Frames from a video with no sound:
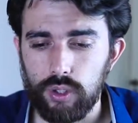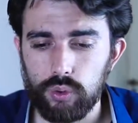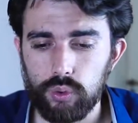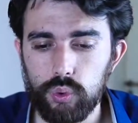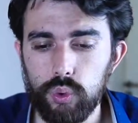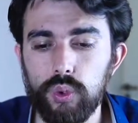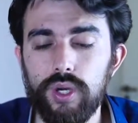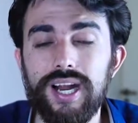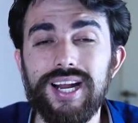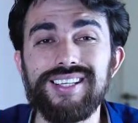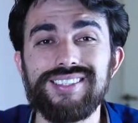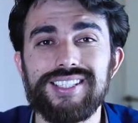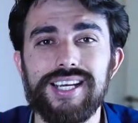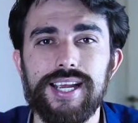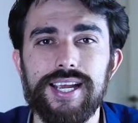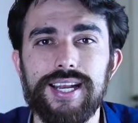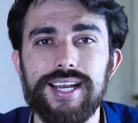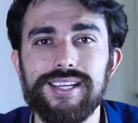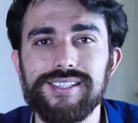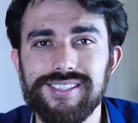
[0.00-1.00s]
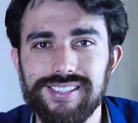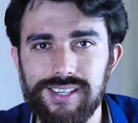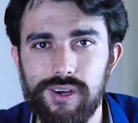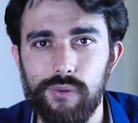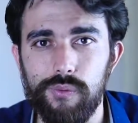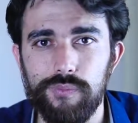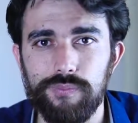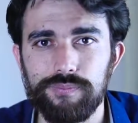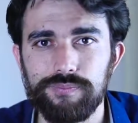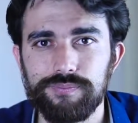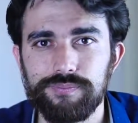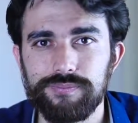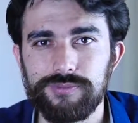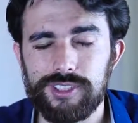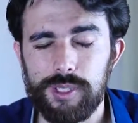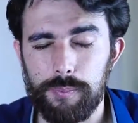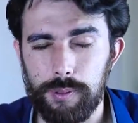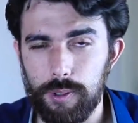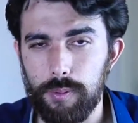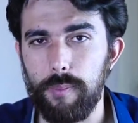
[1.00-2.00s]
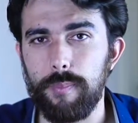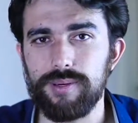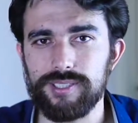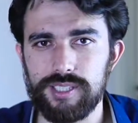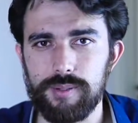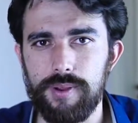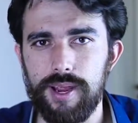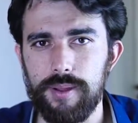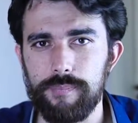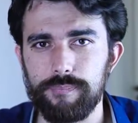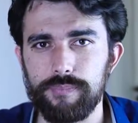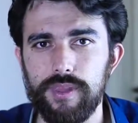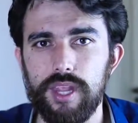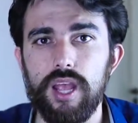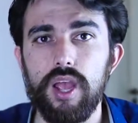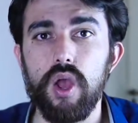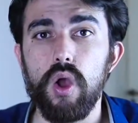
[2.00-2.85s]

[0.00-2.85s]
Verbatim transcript: durante a relação. Já parou para perceber?